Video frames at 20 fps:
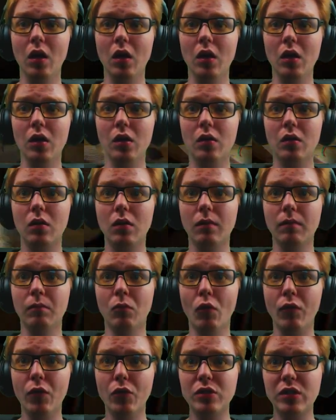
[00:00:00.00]
Yy,
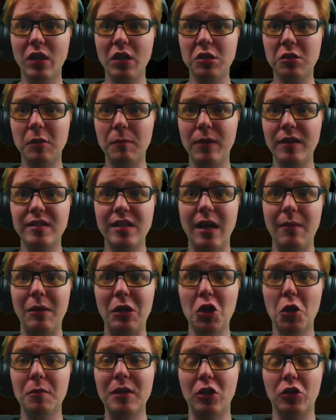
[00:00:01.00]
mówią za naszymi
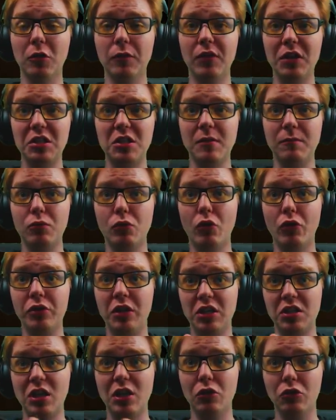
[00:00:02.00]
plecami. Dobra, to właśnie było
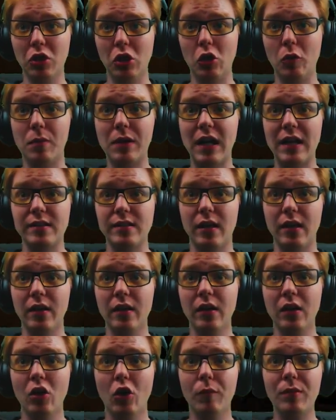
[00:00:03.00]
odniesienie do tego obraza.
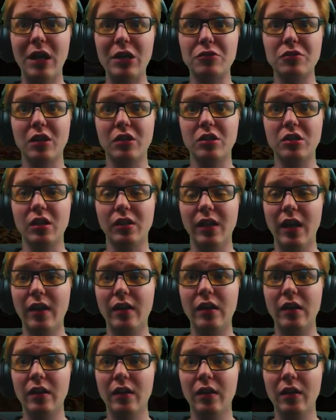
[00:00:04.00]
Obrazu znaczy się,
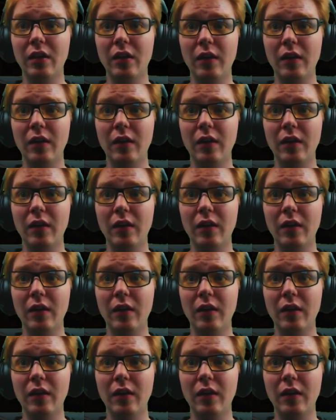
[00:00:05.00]
tak?